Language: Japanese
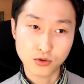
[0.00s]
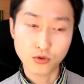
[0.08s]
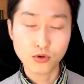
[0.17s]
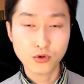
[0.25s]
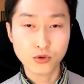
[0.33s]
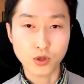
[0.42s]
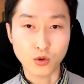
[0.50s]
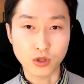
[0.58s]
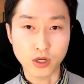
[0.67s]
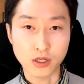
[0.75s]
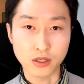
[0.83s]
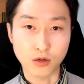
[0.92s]
そのように
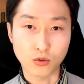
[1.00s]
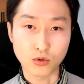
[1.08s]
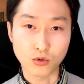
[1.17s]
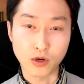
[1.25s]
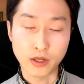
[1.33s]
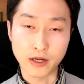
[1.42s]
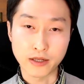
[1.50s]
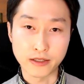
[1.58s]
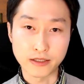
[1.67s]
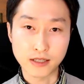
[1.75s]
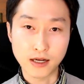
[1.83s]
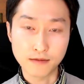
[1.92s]
答えたことはないんで
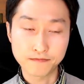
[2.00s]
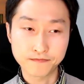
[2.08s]
すか